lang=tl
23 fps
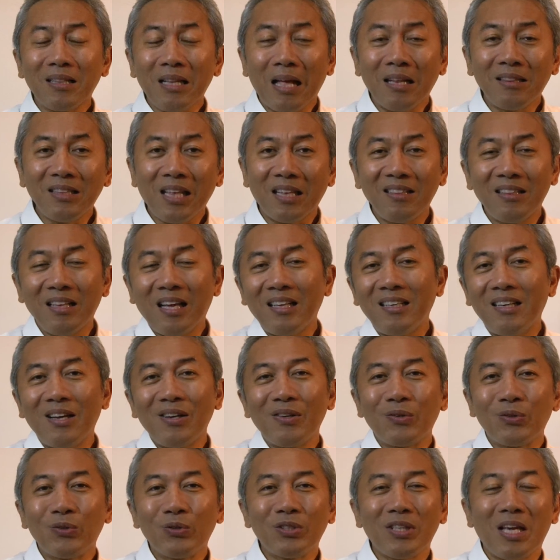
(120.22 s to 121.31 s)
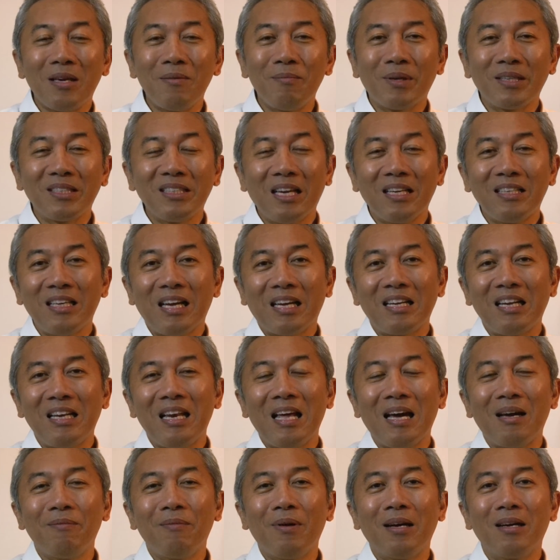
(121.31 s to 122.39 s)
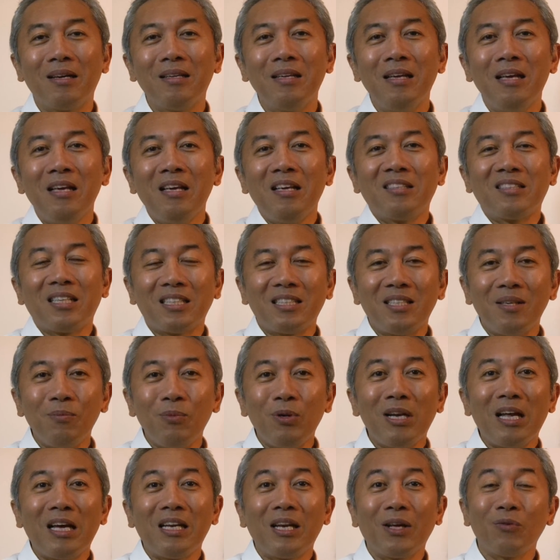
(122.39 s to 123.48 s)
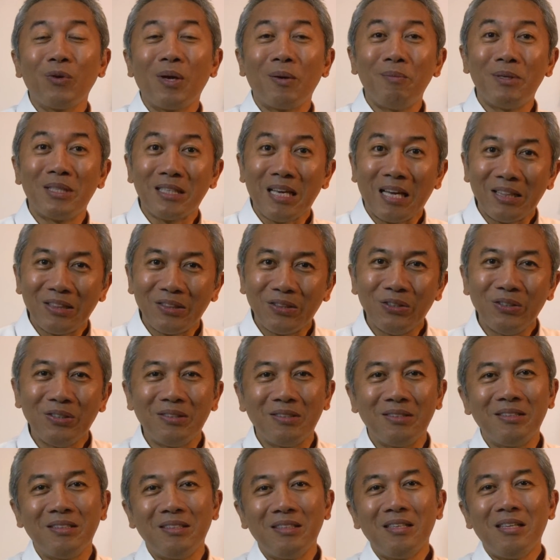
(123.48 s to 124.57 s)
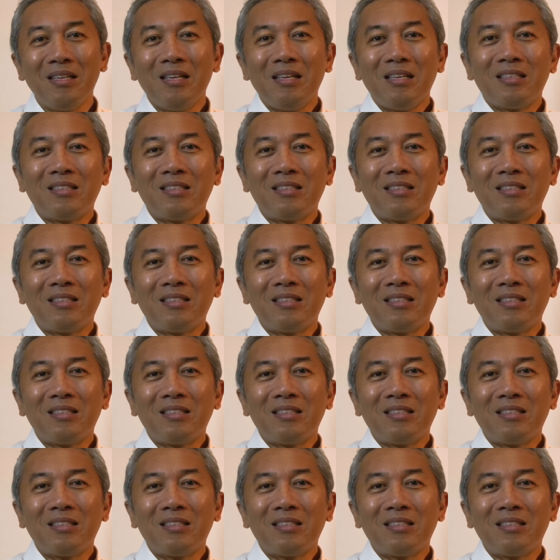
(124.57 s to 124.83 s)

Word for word: Ang, pag, ang tanda ng krus ay mangyayari lamang sa simula ng Webe Santo.